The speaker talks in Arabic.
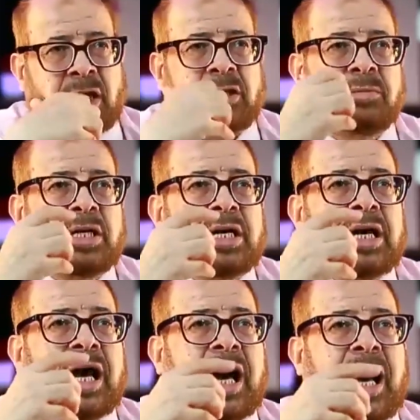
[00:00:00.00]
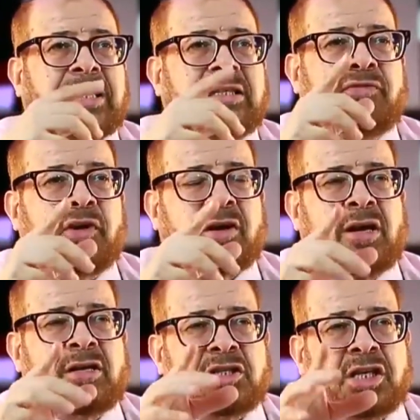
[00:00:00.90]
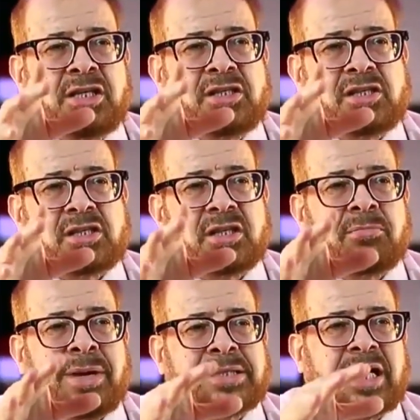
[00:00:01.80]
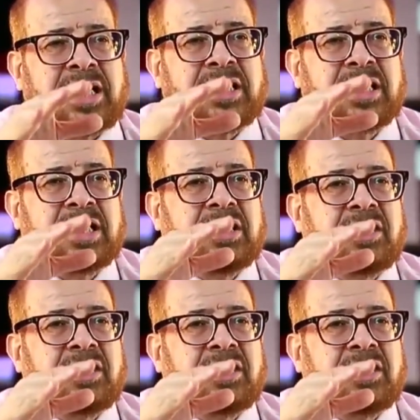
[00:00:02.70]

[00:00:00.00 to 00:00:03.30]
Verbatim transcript: طيب عندي في الكالر تشينجز مثلا